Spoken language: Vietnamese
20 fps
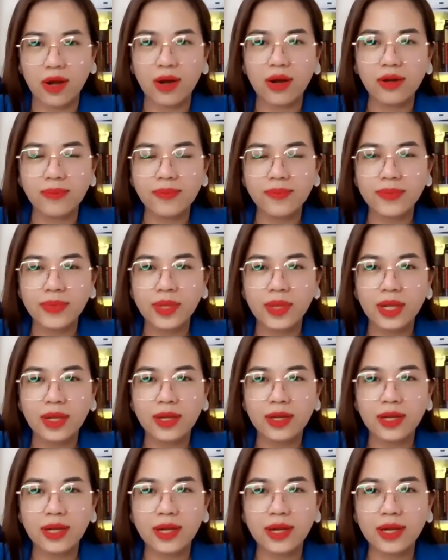có
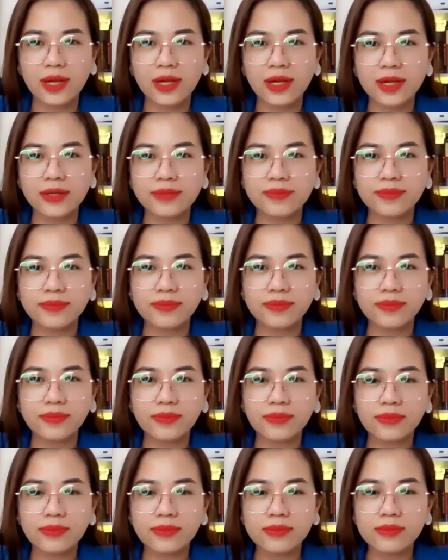à
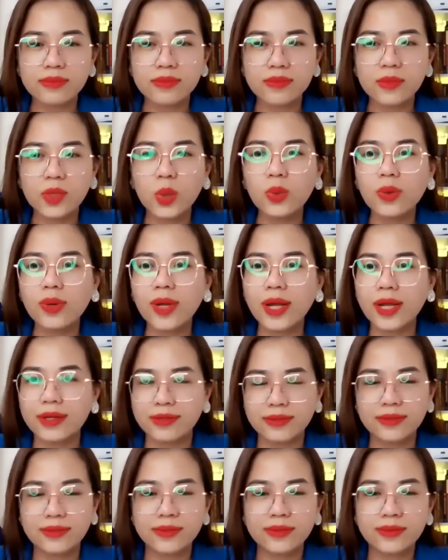đúng không ạ
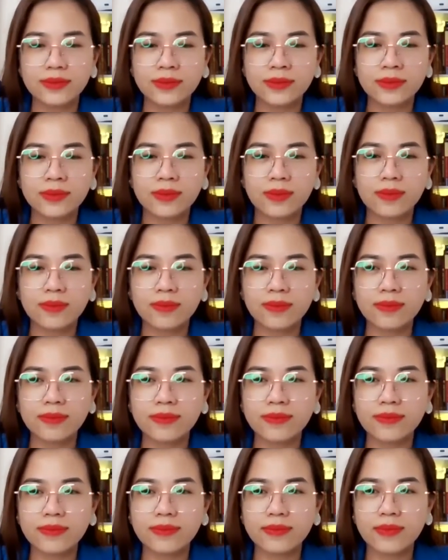ừ.
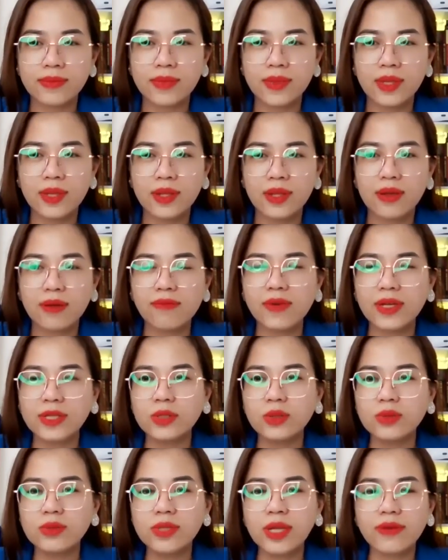À, ừ. và
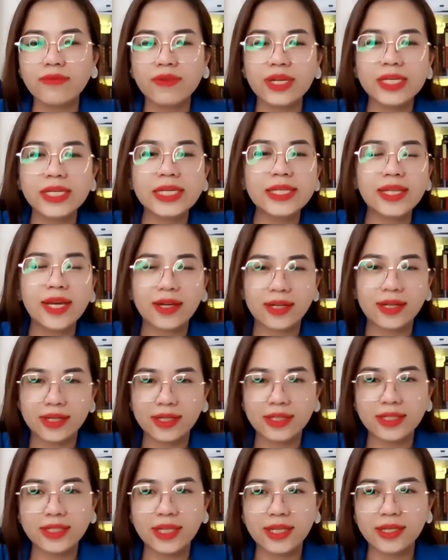chúng ta phải ghi nhận
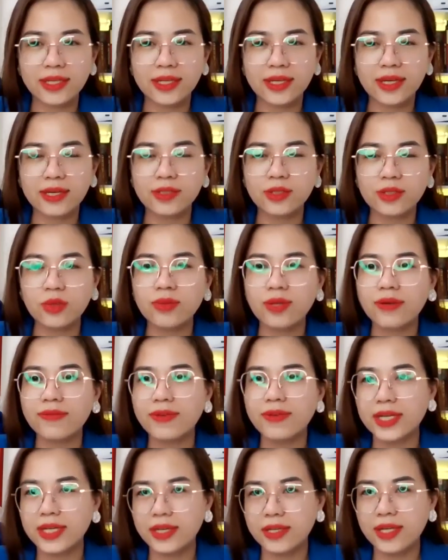các anh chị à, chúng ta
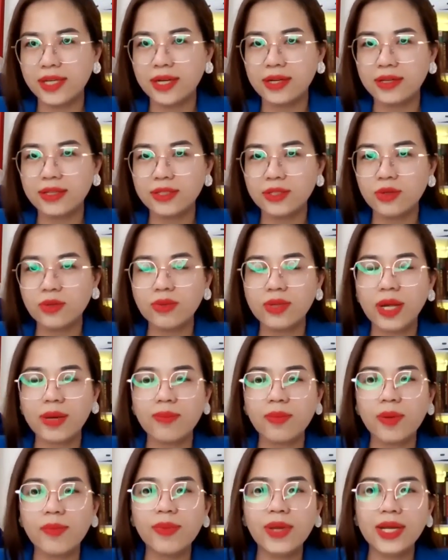phải ghi nhận chúng ta
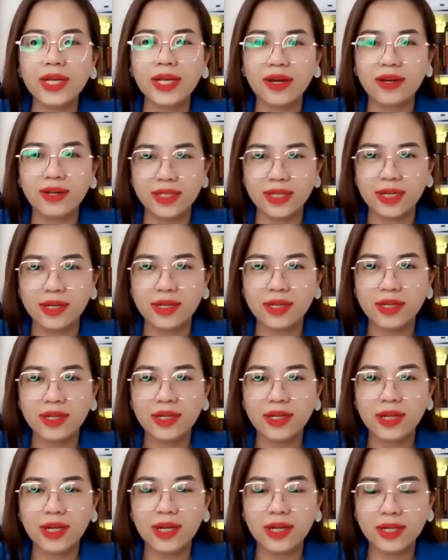mới biết ơn được
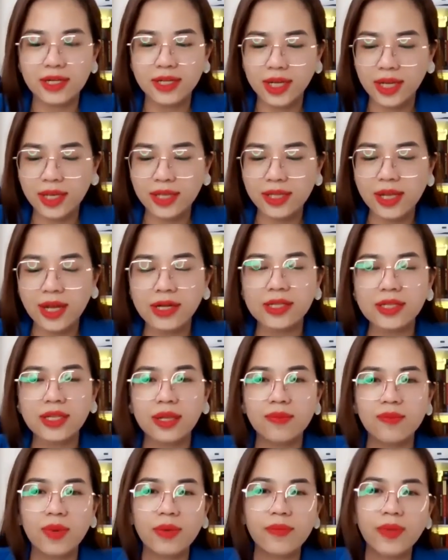à, ghi nhận
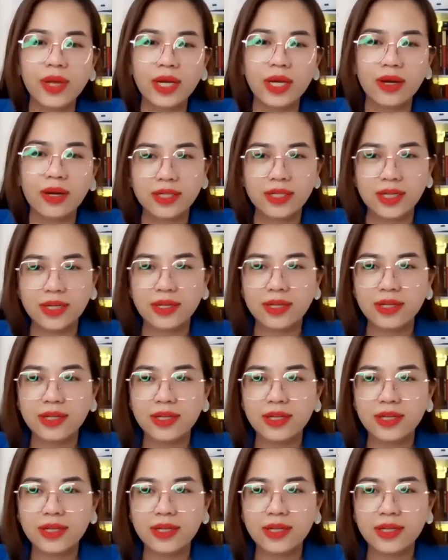thì mới biết ơn được